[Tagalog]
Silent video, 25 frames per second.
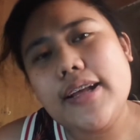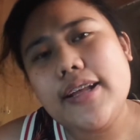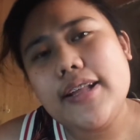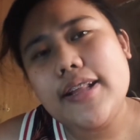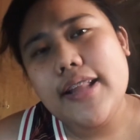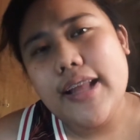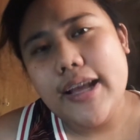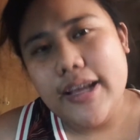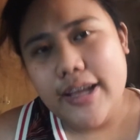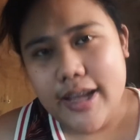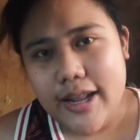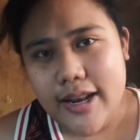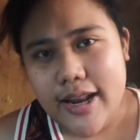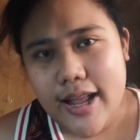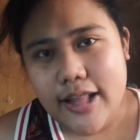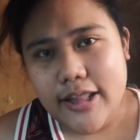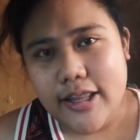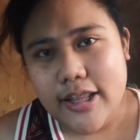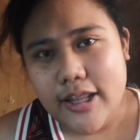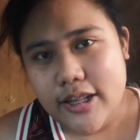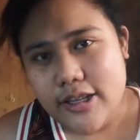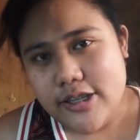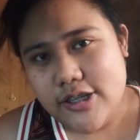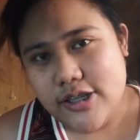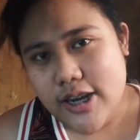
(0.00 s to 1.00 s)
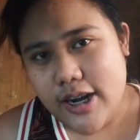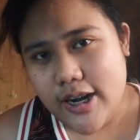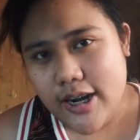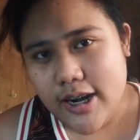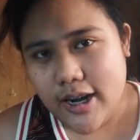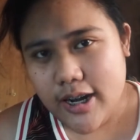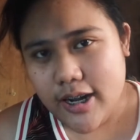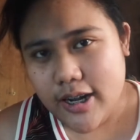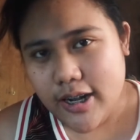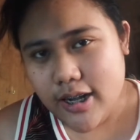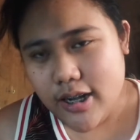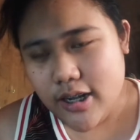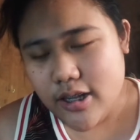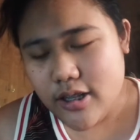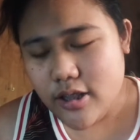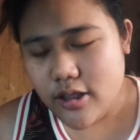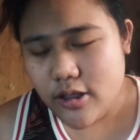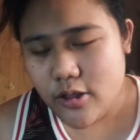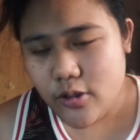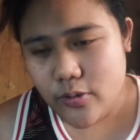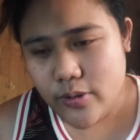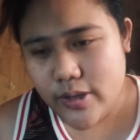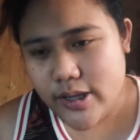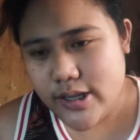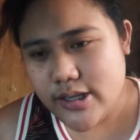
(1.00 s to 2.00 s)
lagyan natin siya ng
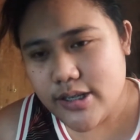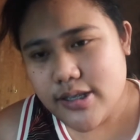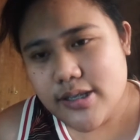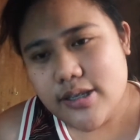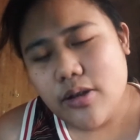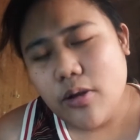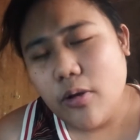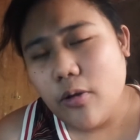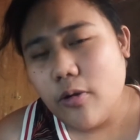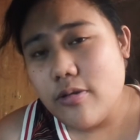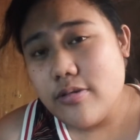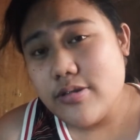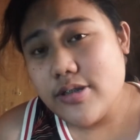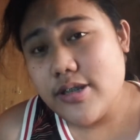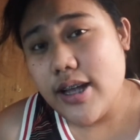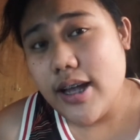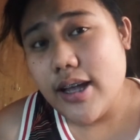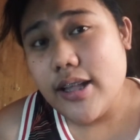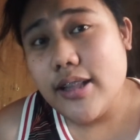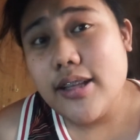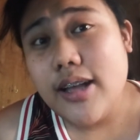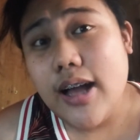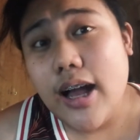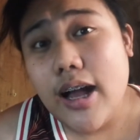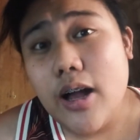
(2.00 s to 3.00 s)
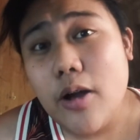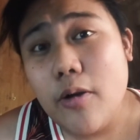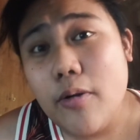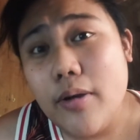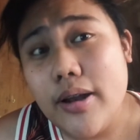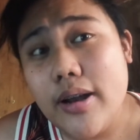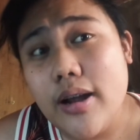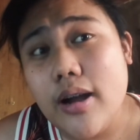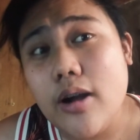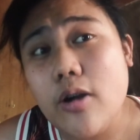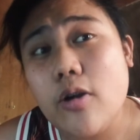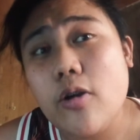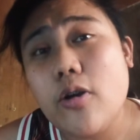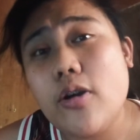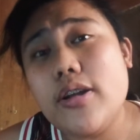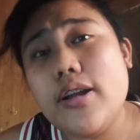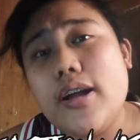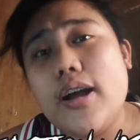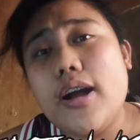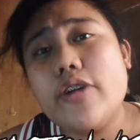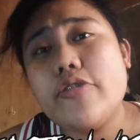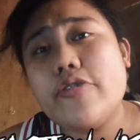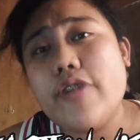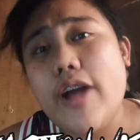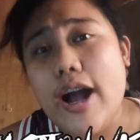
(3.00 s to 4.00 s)
twist kung saan gagawan ako
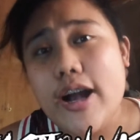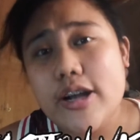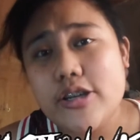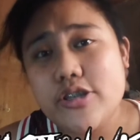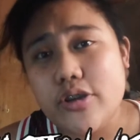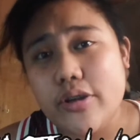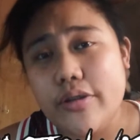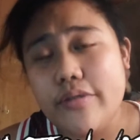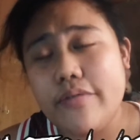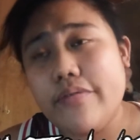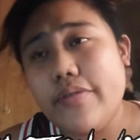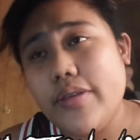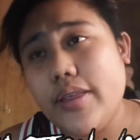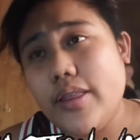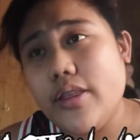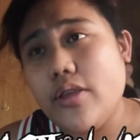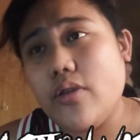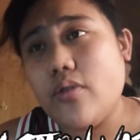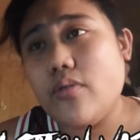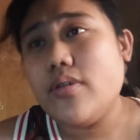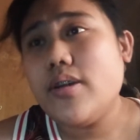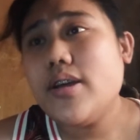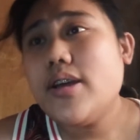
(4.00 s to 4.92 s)
ng reaction video.